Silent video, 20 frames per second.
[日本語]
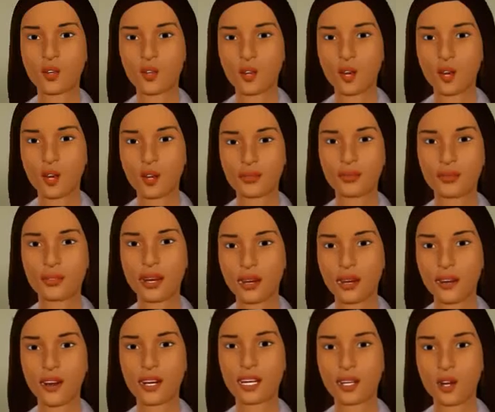加藤
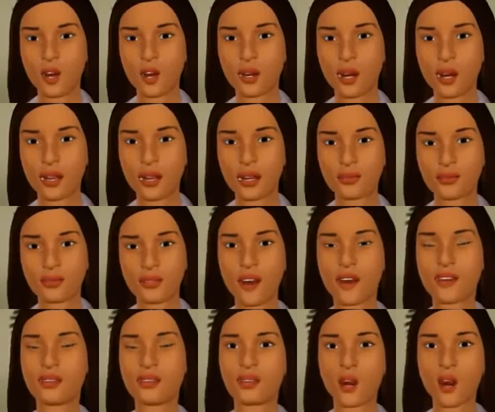勝信官房
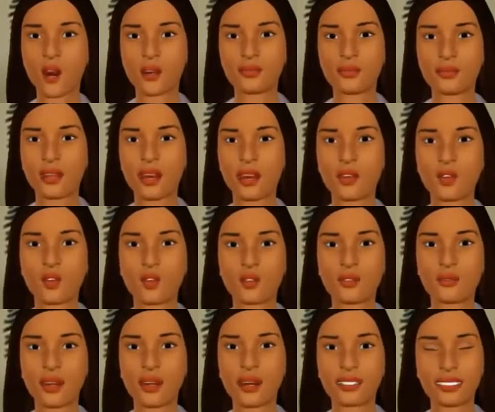長官は
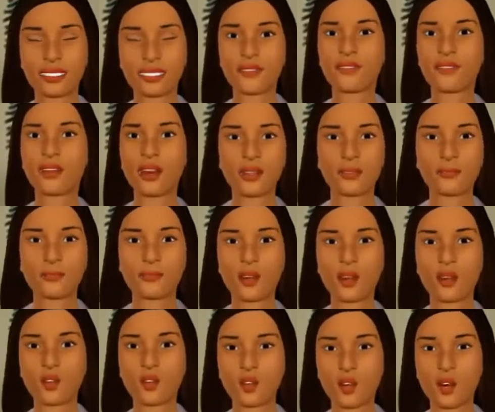25日の記者
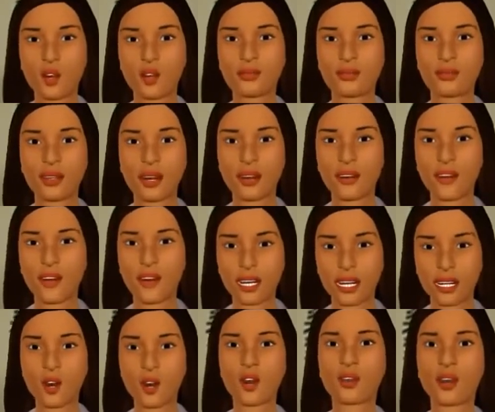会見で、
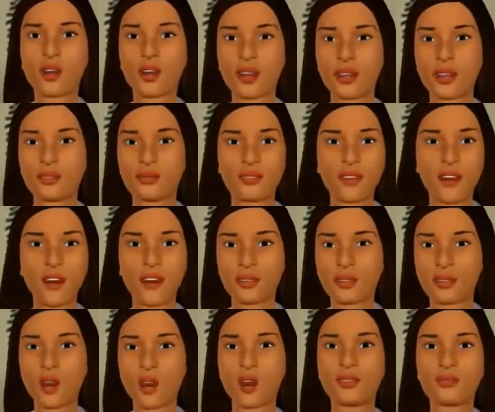スエズ運河で
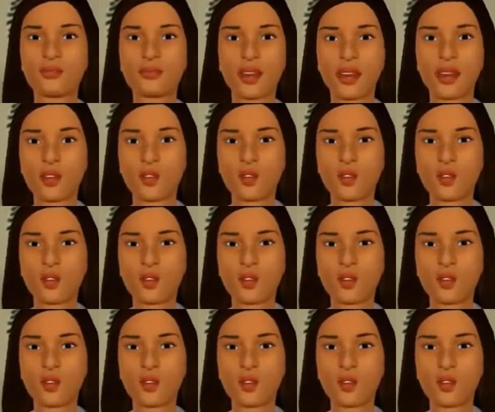愛媛県の